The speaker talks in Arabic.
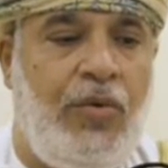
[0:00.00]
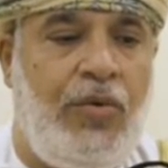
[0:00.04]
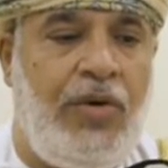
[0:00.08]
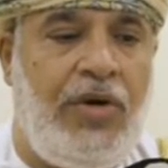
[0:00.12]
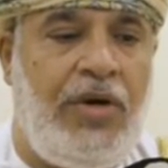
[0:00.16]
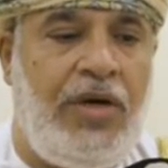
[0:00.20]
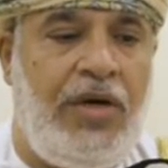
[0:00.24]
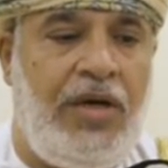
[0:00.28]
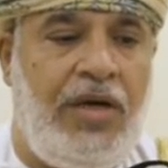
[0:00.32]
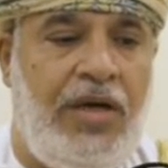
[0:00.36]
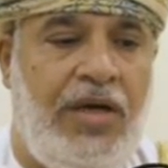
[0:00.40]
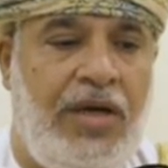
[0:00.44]

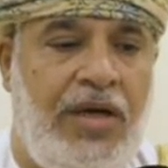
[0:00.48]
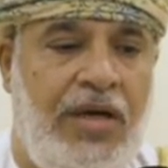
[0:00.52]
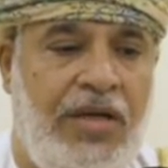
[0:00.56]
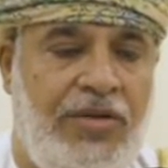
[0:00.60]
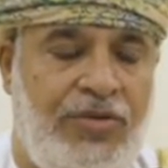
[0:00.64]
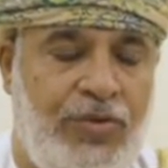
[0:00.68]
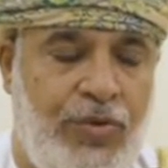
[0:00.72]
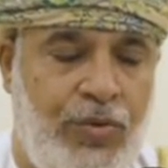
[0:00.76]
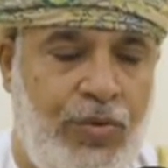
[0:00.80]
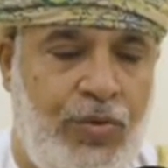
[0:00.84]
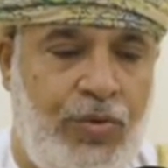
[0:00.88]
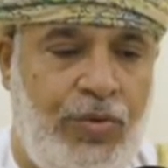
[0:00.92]
وآل آه،
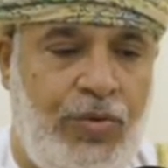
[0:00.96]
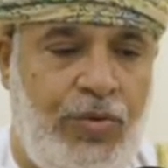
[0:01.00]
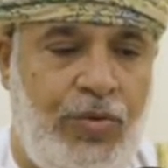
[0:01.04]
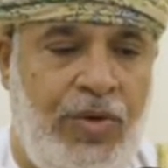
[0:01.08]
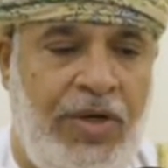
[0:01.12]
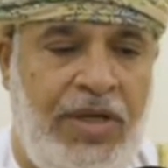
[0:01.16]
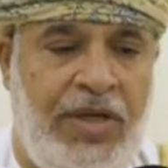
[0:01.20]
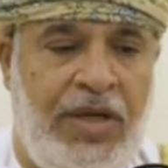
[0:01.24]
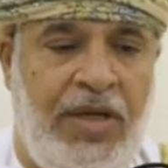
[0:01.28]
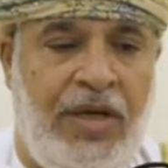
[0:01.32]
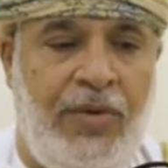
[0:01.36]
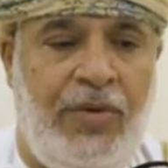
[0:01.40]
سعود
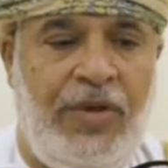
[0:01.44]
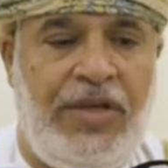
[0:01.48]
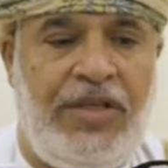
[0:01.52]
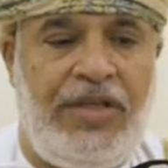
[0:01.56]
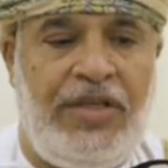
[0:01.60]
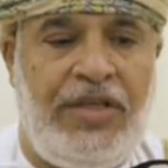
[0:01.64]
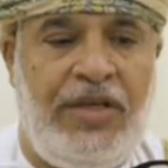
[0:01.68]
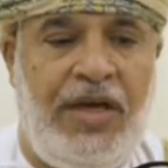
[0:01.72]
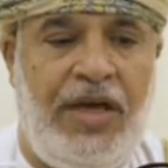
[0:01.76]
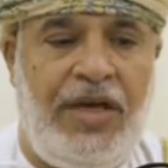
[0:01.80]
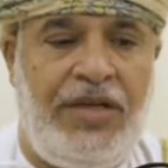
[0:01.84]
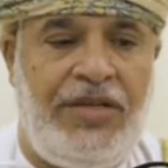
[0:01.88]
وإلى
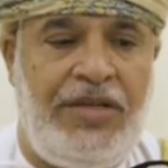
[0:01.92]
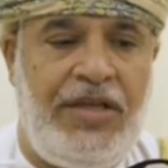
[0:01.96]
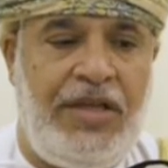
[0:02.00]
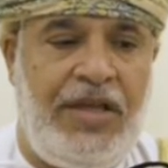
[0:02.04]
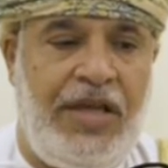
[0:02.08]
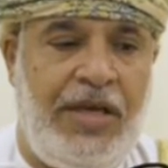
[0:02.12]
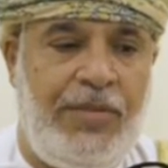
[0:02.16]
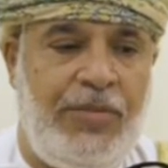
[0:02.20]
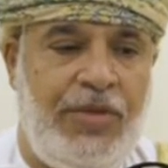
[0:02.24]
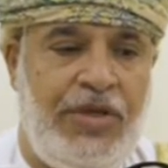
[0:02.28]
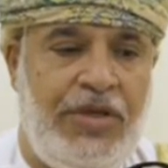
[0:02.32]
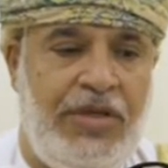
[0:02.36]
ولي عهده
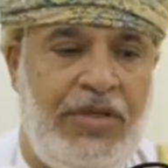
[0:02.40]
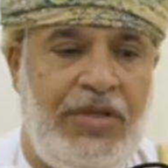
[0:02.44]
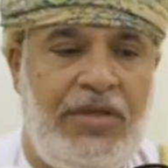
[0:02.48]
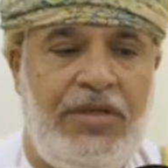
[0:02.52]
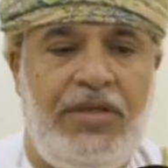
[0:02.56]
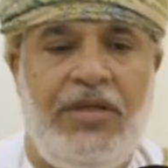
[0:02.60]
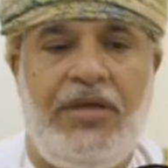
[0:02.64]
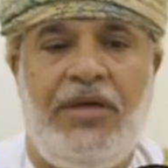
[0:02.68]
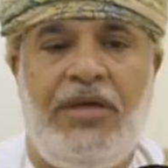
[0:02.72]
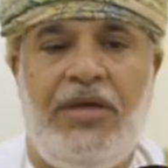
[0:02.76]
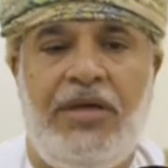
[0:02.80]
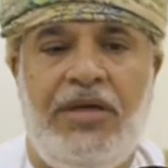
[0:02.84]
الأمين
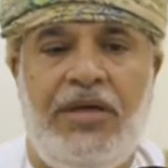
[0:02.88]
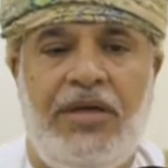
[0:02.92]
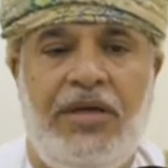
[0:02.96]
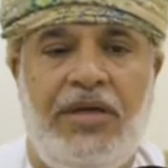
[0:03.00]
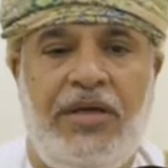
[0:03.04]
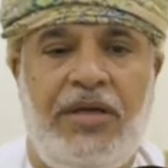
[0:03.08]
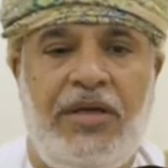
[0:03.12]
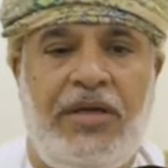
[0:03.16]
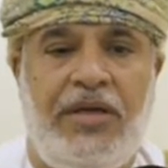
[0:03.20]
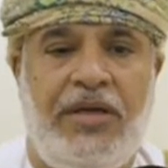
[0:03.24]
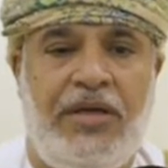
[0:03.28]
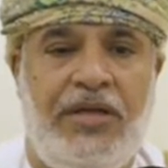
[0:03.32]

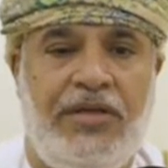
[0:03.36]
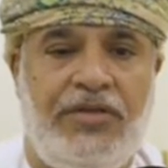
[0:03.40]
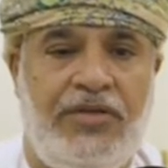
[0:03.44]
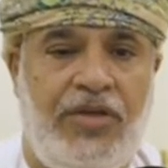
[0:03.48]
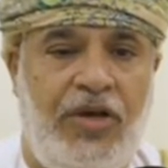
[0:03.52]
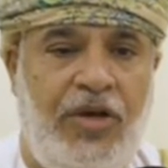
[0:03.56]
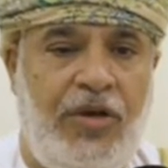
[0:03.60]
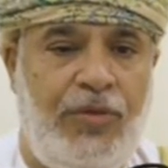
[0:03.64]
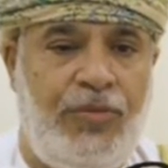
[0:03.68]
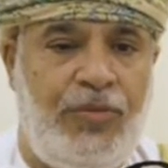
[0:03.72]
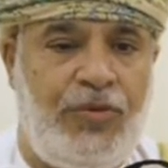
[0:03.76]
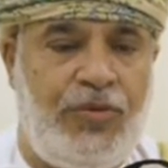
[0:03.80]
آه،
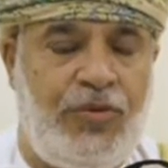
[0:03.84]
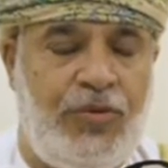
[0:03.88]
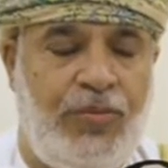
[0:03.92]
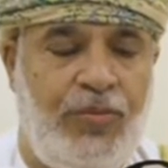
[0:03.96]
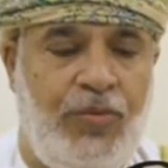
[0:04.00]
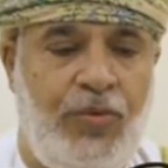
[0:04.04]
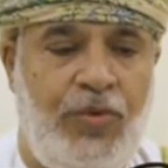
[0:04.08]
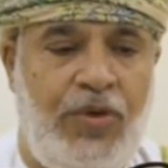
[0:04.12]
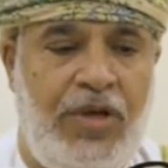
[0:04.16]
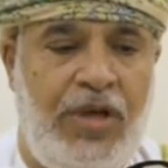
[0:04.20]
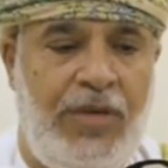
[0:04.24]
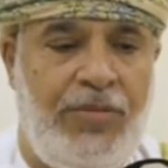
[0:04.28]
صاحب
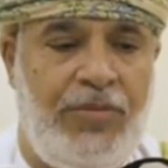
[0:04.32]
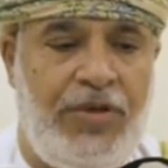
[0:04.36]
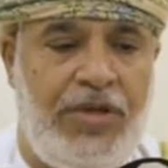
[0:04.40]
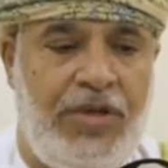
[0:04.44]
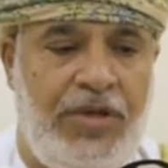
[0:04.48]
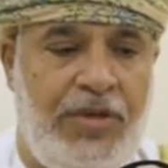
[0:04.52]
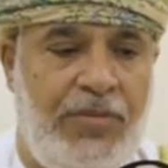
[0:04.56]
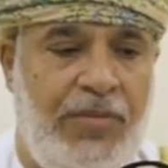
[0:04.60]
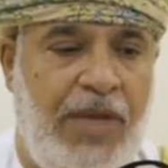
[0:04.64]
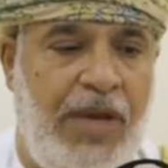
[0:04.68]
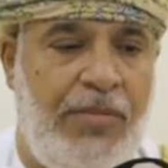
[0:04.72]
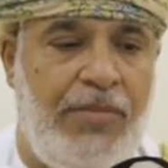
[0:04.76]
السمو
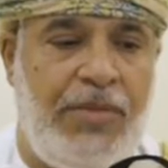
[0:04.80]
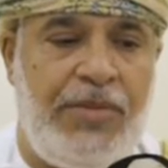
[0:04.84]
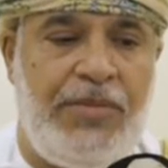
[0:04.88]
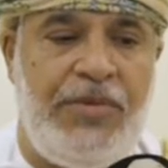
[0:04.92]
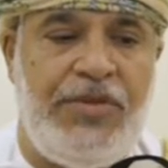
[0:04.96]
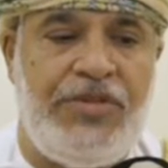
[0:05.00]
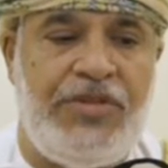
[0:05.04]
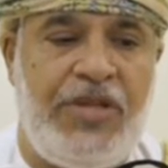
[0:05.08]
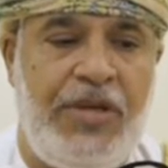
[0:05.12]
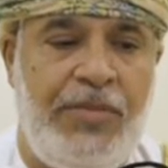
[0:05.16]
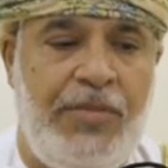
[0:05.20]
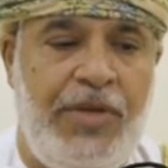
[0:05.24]
الأمير محمد
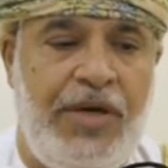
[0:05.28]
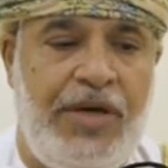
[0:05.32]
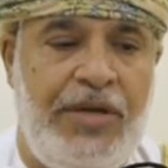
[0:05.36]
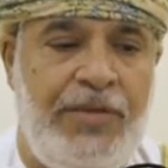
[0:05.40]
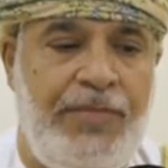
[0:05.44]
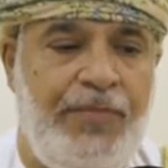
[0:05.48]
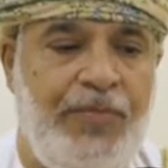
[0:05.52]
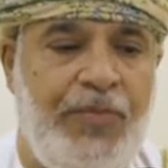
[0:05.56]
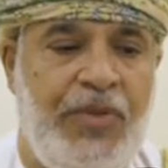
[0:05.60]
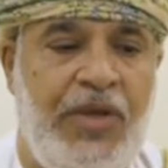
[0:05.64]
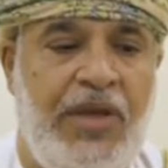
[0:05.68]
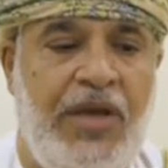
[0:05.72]
بن سلمان
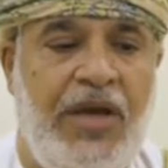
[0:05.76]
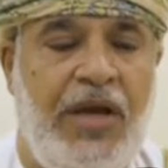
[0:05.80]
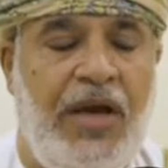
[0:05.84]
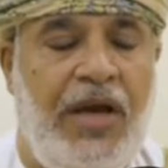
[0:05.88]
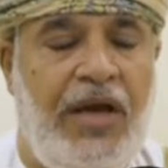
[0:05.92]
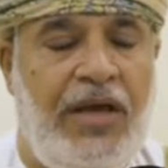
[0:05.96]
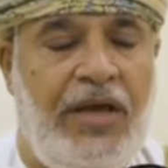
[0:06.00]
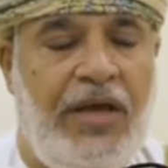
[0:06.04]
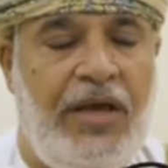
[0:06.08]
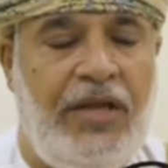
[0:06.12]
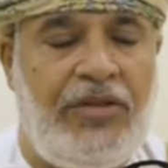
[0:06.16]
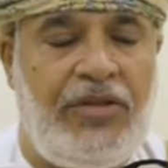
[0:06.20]

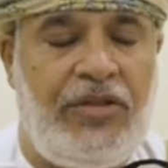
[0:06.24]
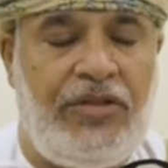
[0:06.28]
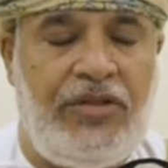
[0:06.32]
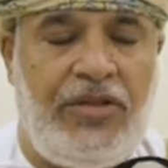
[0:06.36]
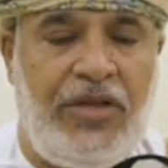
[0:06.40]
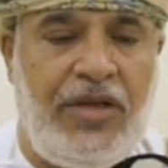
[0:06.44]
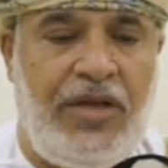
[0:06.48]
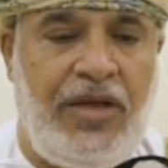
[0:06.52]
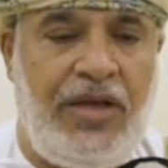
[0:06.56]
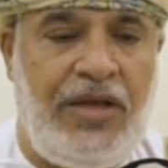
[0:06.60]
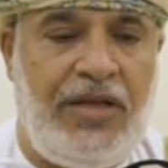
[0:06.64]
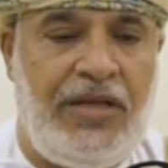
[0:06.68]
آيات
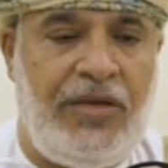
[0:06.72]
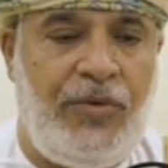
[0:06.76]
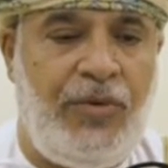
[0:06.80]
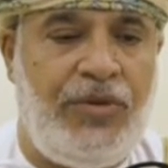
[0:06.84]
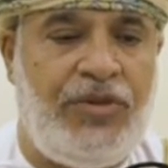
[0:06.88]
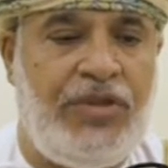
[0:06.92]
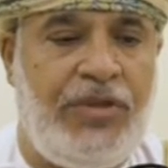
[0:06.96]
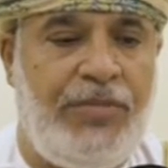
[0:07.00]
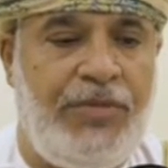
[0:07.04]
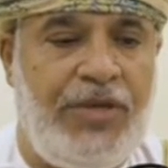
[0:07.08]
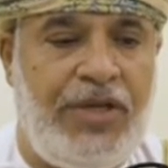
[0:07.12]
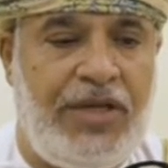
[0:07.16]
التهاني
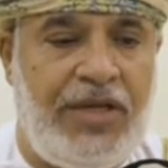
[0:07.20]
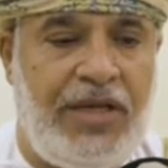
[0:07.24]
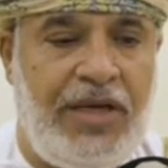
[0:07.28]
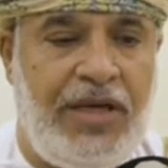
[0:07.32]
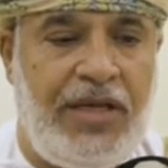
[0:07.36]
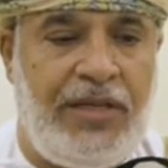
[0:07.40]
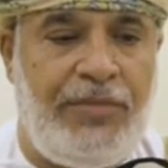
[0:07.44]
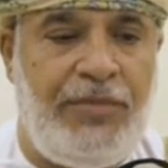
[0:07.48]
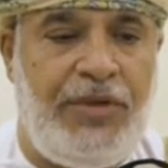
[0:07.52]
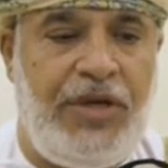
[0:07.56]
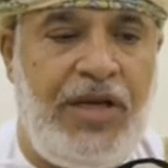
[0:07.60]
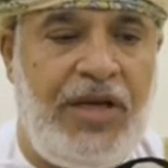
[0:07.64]

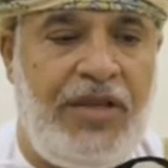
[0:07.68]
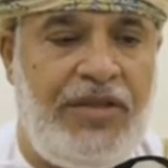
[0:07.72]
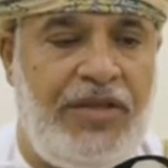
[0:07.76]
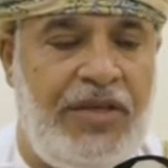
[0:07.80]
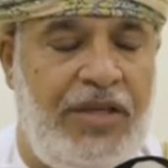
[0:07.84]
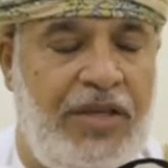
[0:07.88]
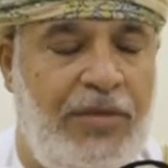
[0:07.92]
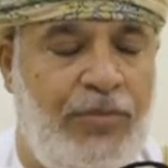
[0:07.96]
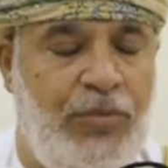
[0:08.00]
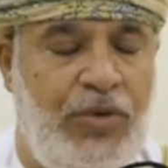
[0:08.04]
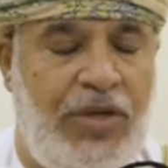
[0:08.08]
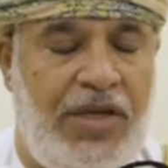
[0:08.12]
والتبريكات بهذه
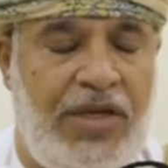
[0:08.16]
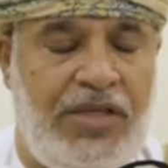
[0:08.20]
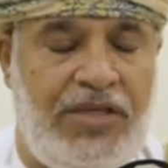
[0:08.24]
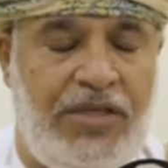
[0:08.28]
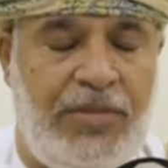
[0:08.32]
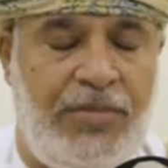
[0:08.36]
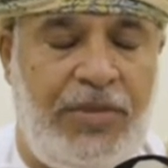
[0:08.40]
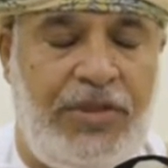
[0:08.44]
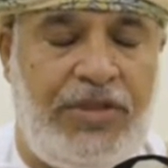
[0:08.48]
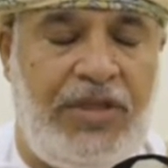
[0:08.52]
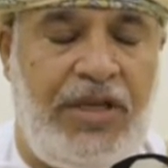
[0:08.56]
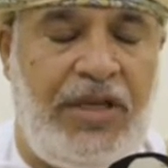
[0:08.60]

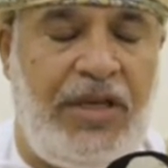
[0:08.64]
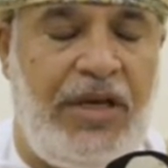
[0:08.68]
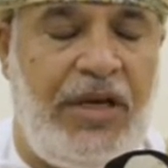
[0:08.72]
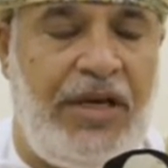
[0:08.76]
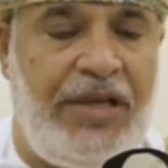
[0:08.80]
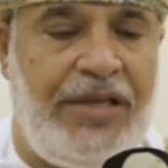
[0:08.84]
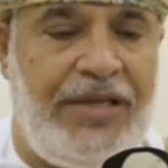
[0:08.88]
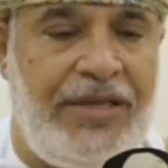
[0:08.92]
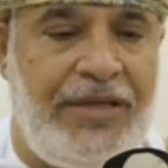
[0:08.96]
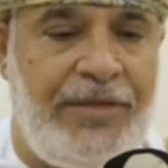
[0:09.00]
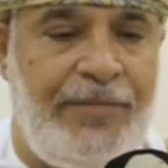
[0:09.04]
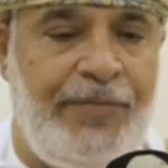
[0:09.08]
المناسبة
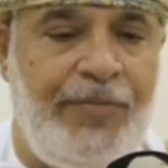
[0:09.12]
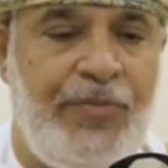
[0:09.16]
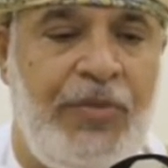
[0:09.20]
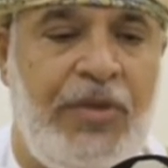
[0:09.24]
الغالية